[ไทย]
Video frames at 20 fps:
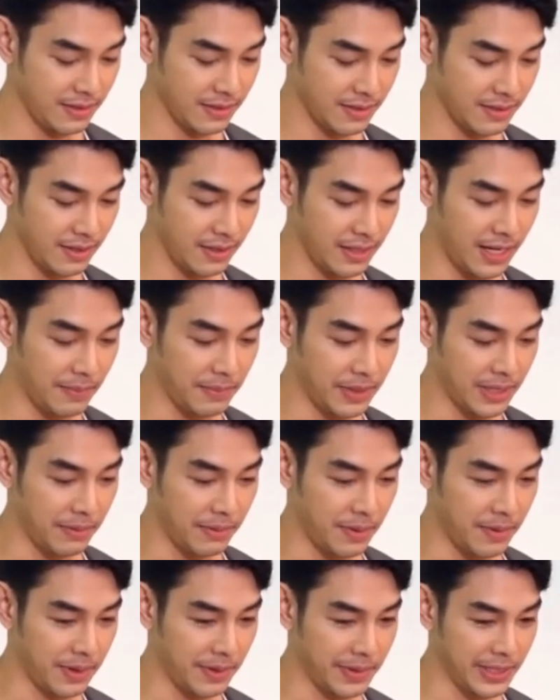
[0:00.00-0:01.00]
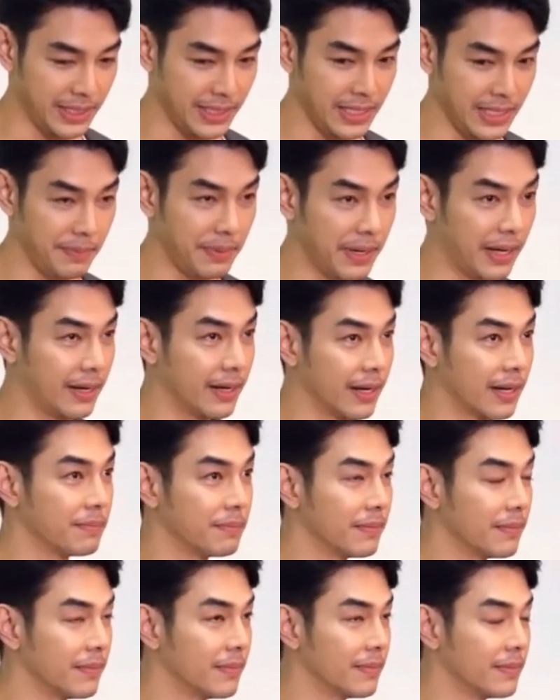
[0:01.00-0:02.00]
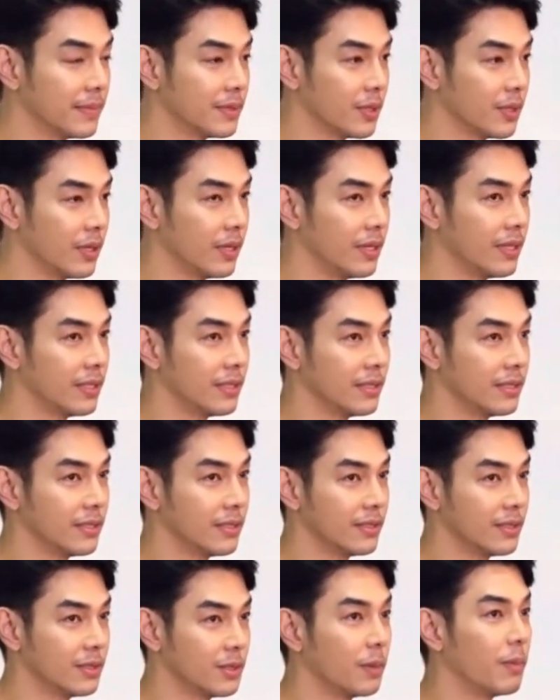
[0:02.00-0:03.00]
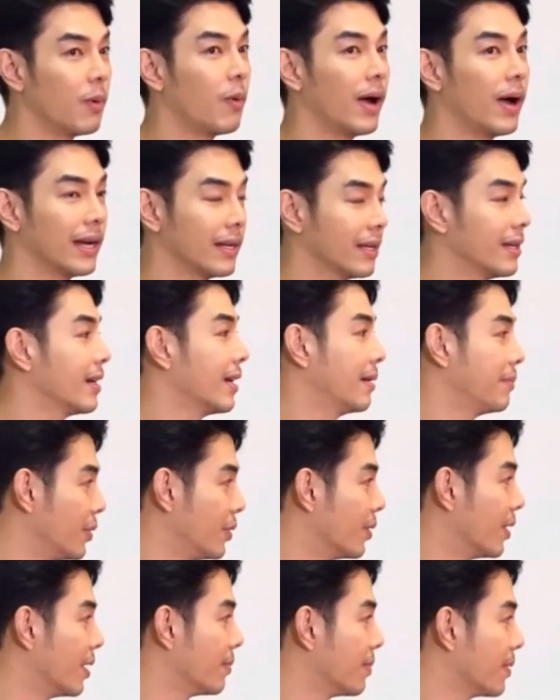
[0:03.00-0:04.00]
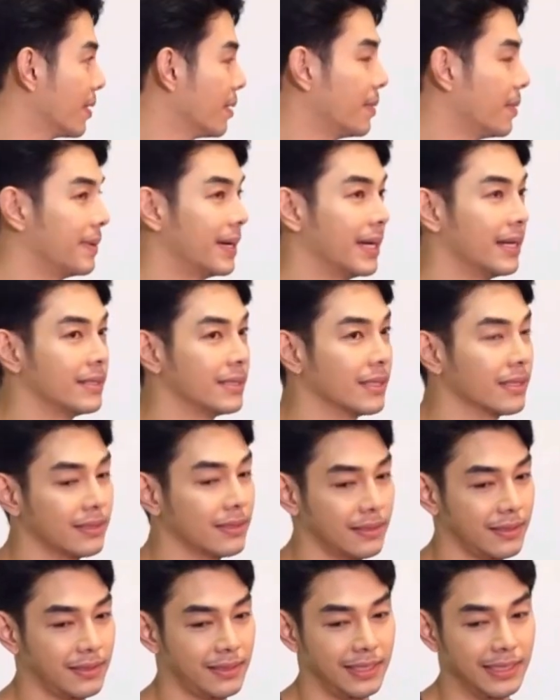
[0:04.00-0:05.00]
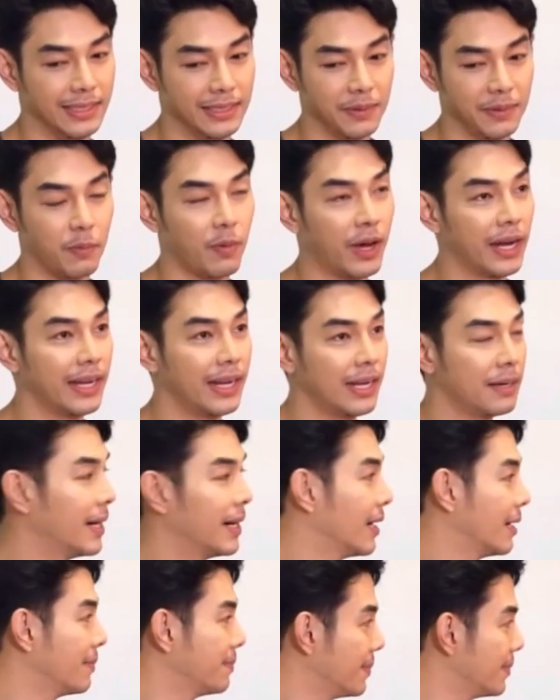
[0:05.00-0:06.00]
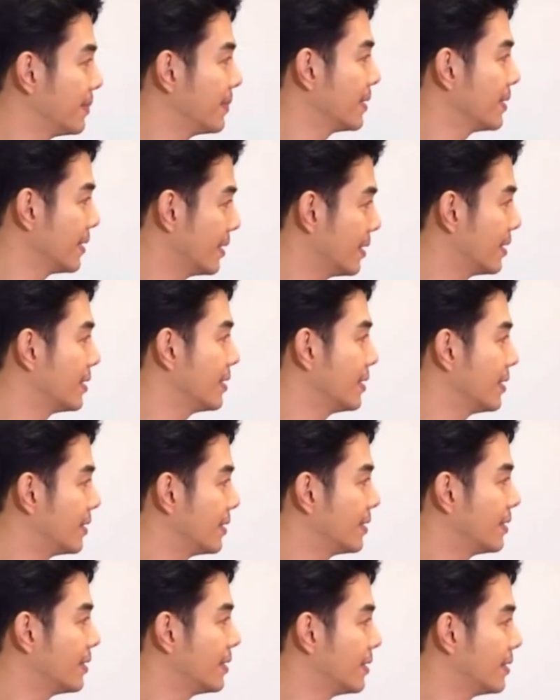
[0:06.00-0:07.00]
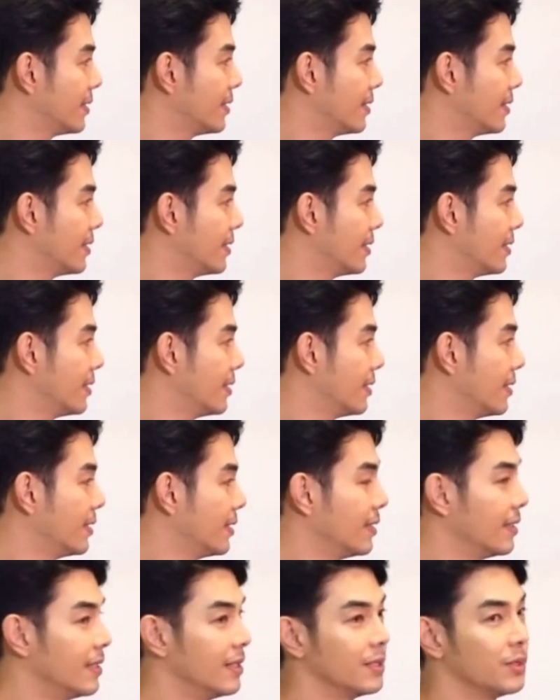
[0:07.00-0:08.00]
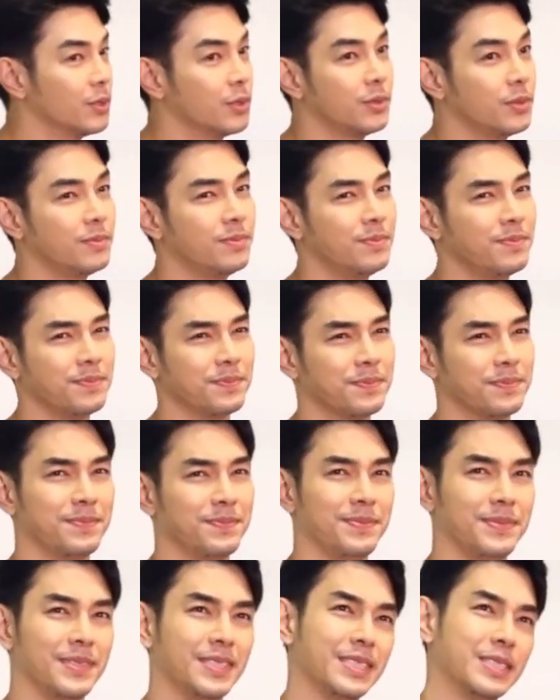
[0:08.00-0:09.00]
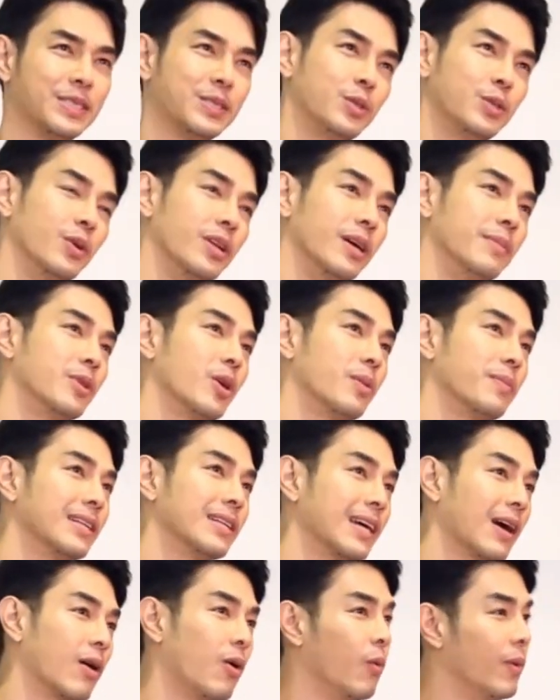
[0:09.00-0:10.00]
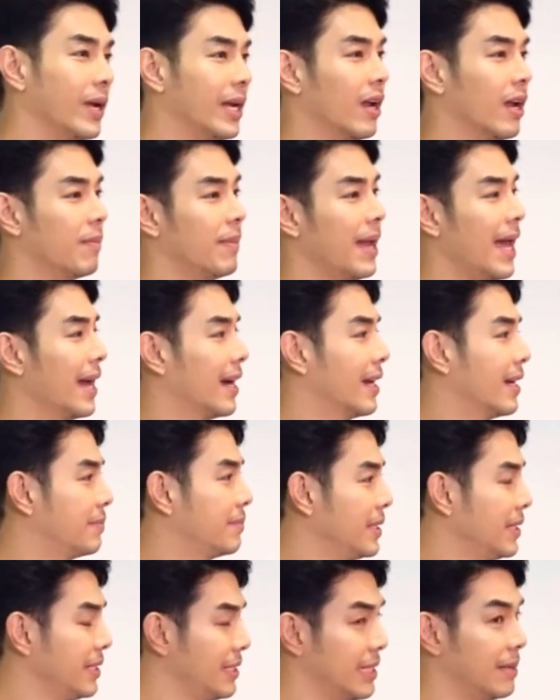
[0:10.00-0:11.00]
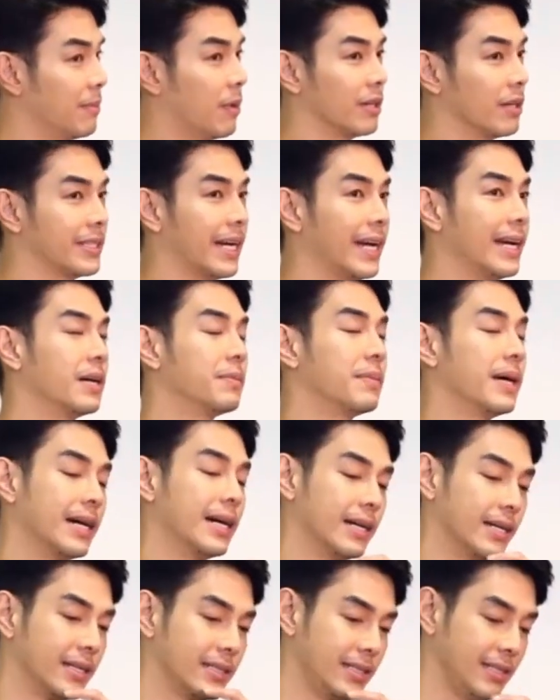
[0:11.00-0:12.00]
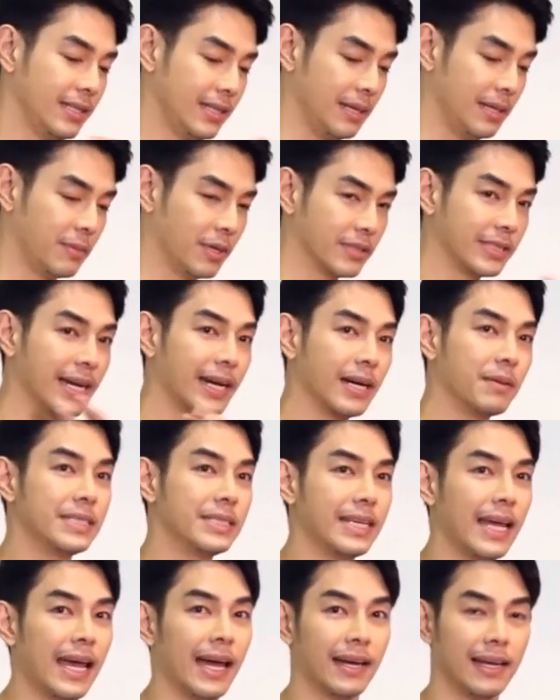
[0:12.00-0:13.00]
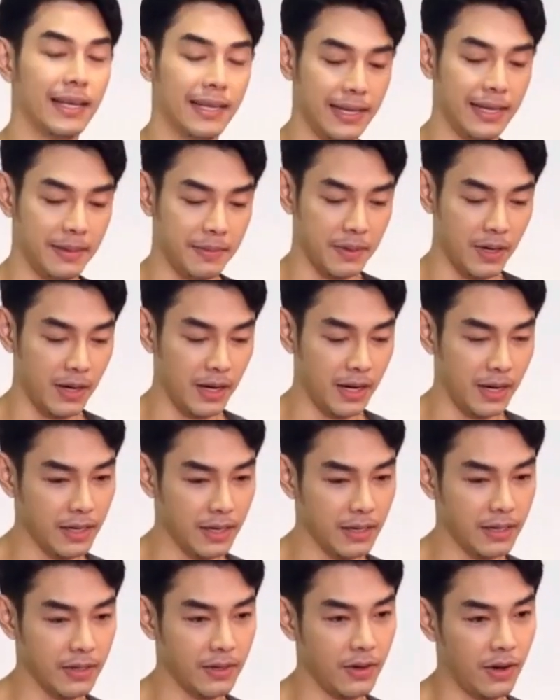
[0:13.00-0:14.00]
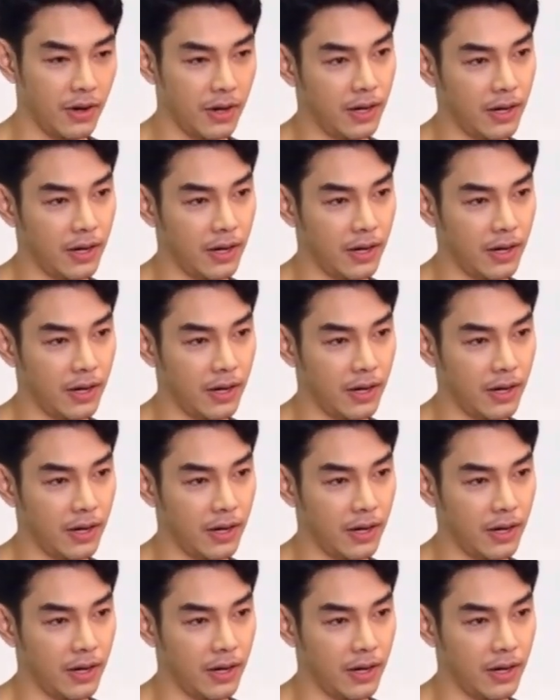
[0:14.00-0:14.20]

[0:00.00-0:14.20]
ก็ทำตั้งแต่ประมาณวันที่ 21 ครับ จนจนเมื่อวานก็ยังทำอยู่ครับ ก็ประมาณสัก40 วันได้แล้วมั้งครับจริงจุด จุดเริ่มต้นมาจากตรงไหนทำไมเราถึงมาอยากทำจุดเริ่มต้นมาตั้งแต่โควิดรอบแรกเลยครับที่ขี่มอไซค์เข้ามา ที่ขี่มอไซค์เข้ามาแจกเลยครับ ก็ก็